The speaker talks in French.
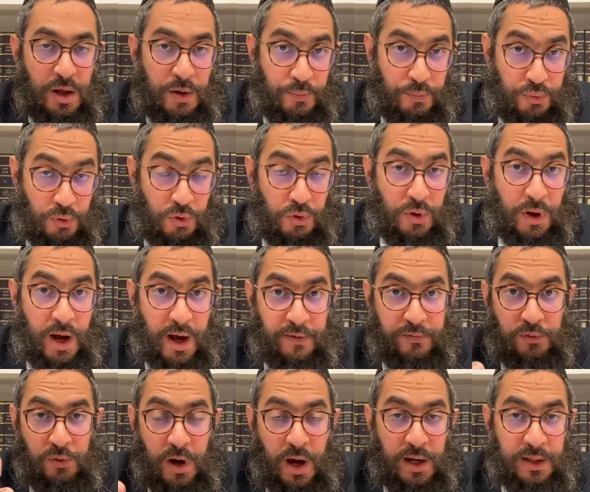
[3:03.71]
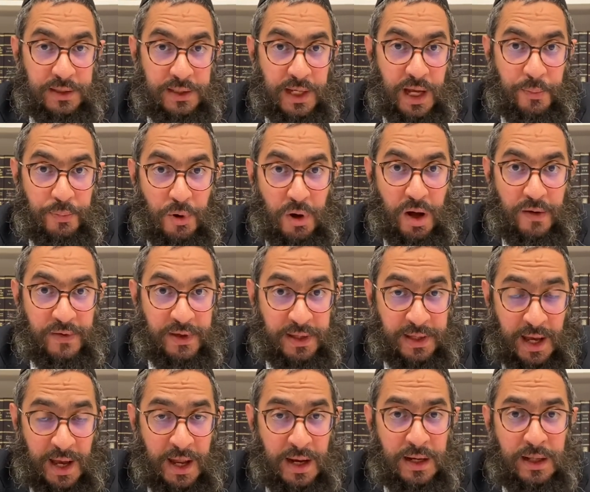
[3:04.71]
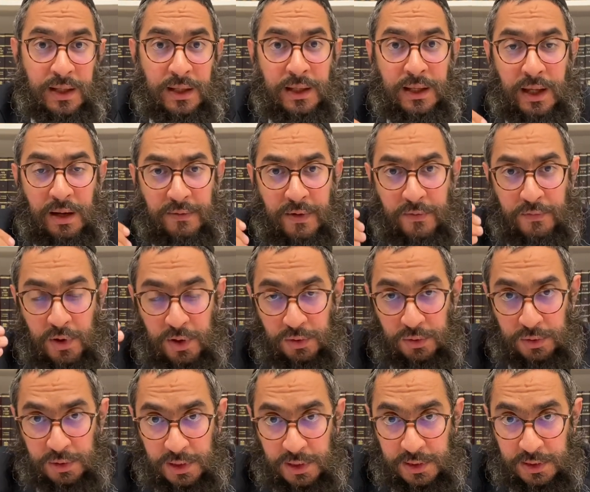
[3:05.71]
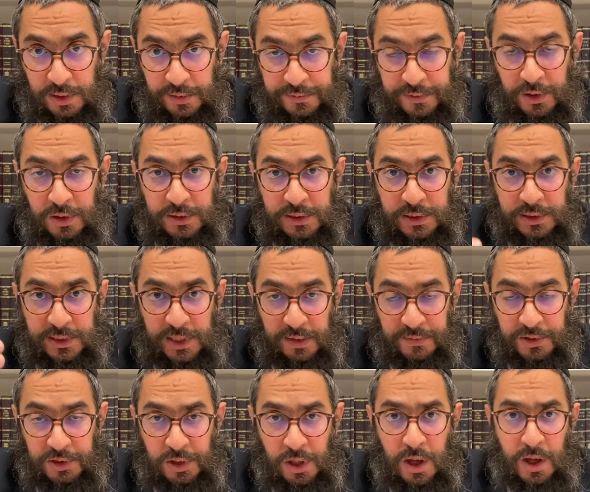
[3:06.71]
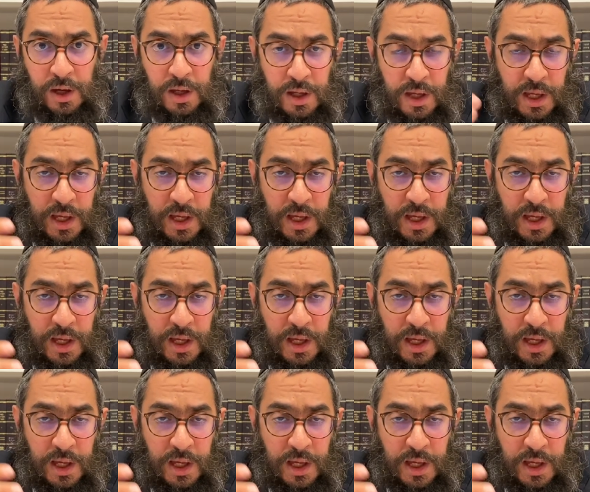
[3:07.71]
pour avoir des rapports avec elle et qu'elle va avoir donc des enfants, des serviteurs,